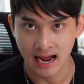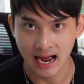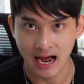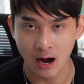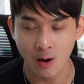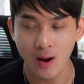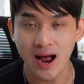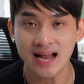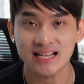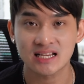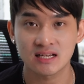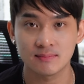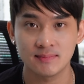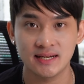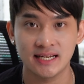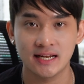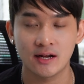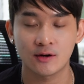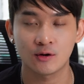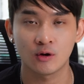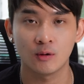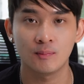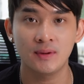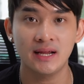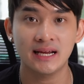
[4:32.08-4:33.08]
เขาอาจจะมีแน
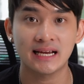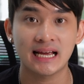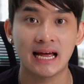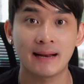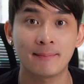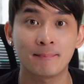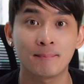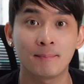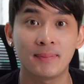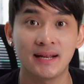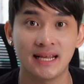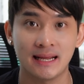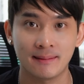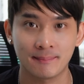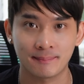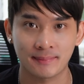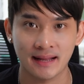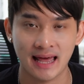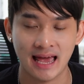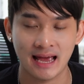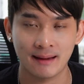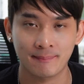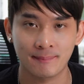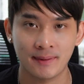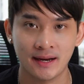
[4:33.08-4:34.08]
วโน้มในการเปลี่ยนแปล
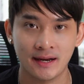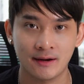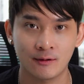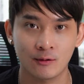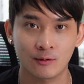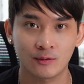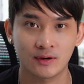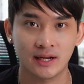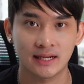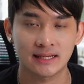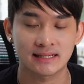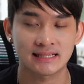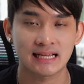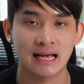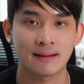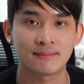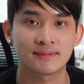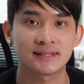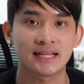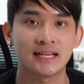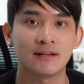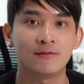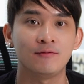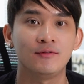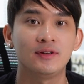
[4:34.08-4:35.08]
งเป็นโรงเรียนสาม
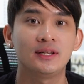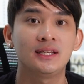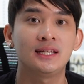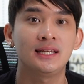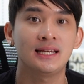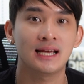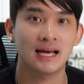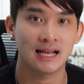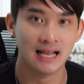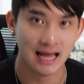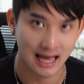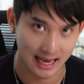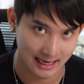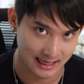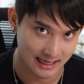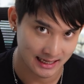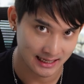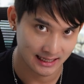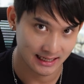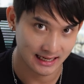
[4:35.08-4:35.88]
เสนวิทยาลัย